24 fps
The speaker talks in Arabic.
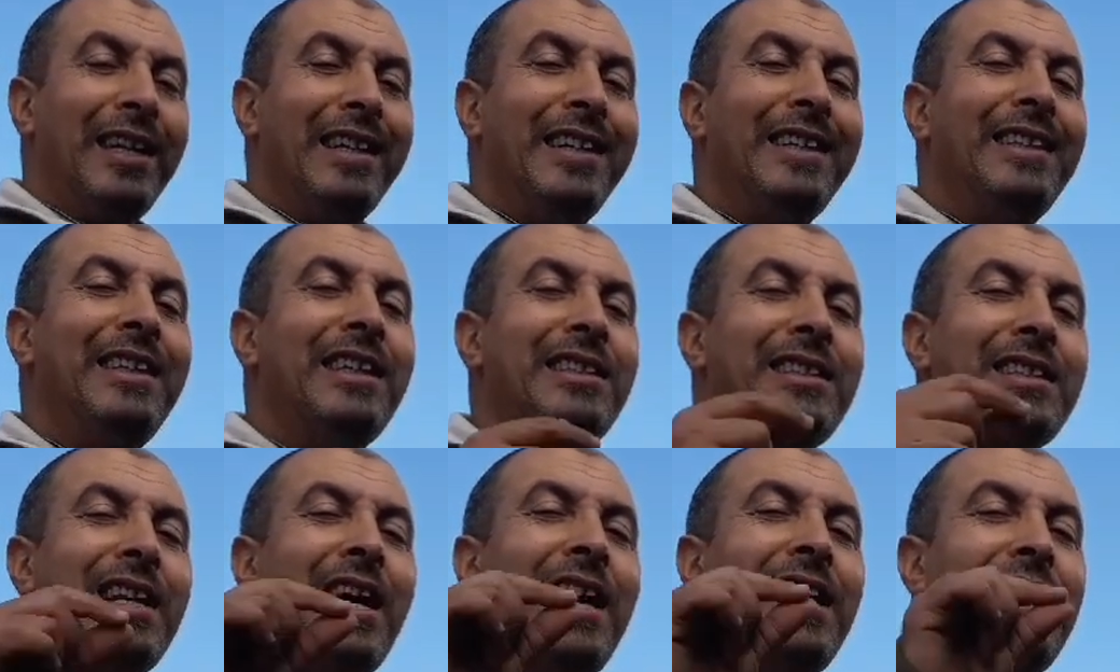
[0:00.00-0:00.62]
اللي
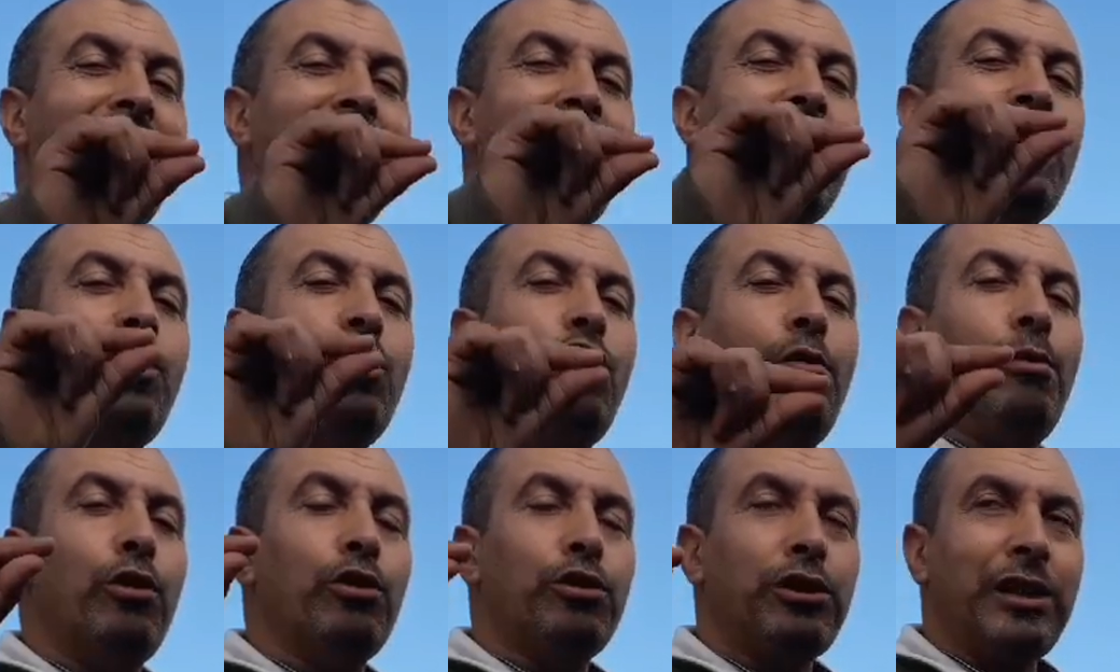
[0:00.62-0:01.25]
درت انا لي
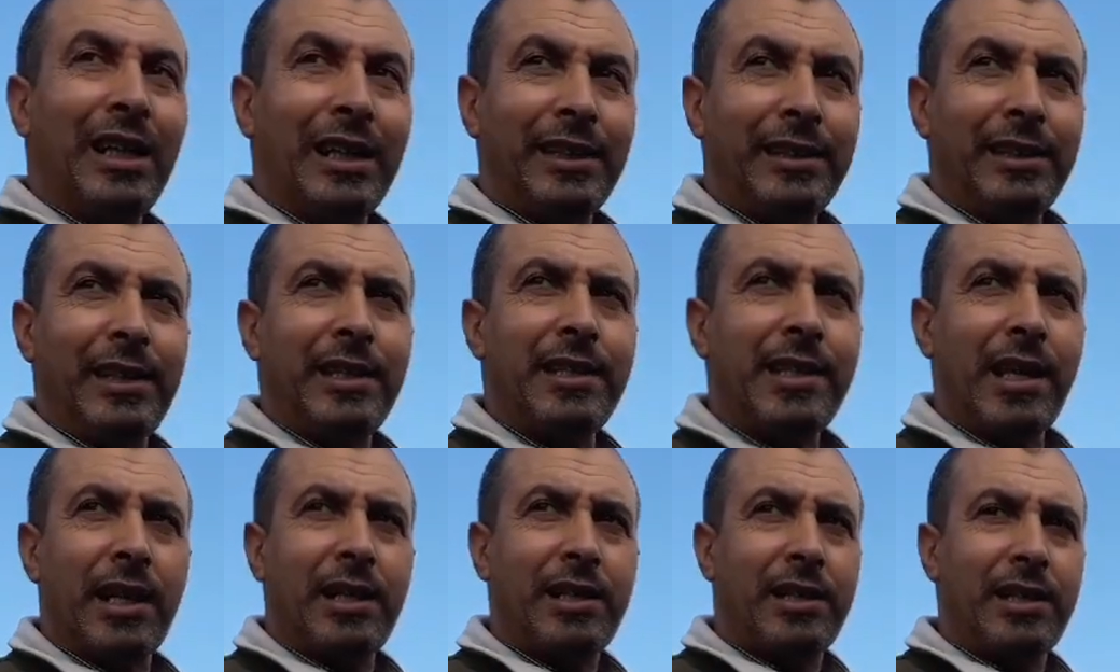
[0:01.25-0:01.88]
كومونتير
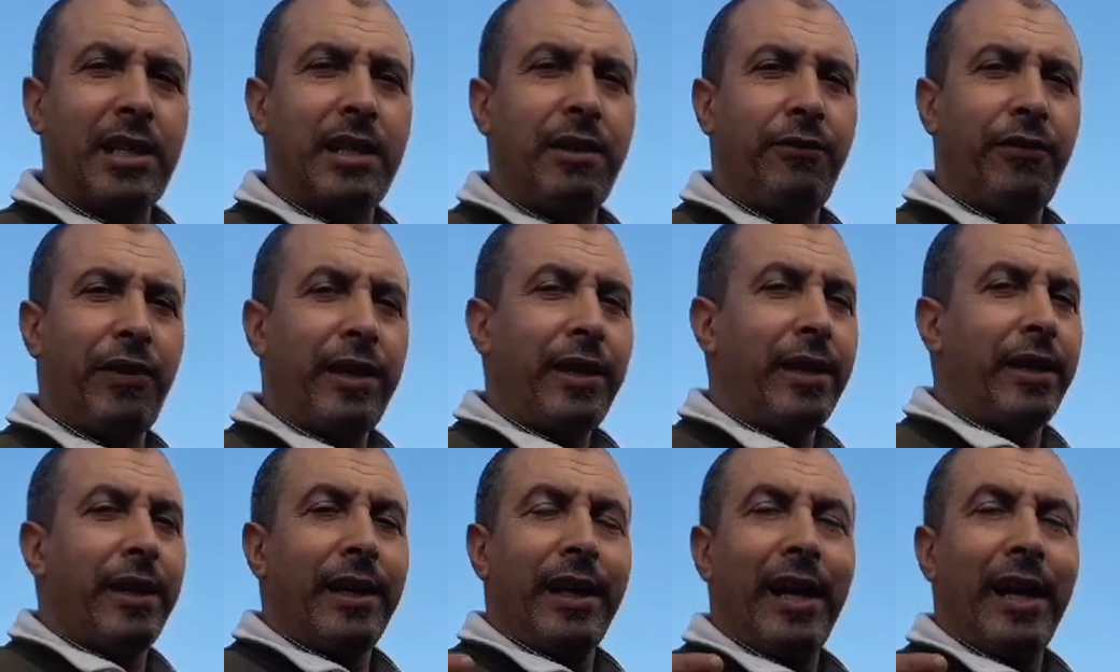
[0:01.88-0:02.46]
ديزاكتيفي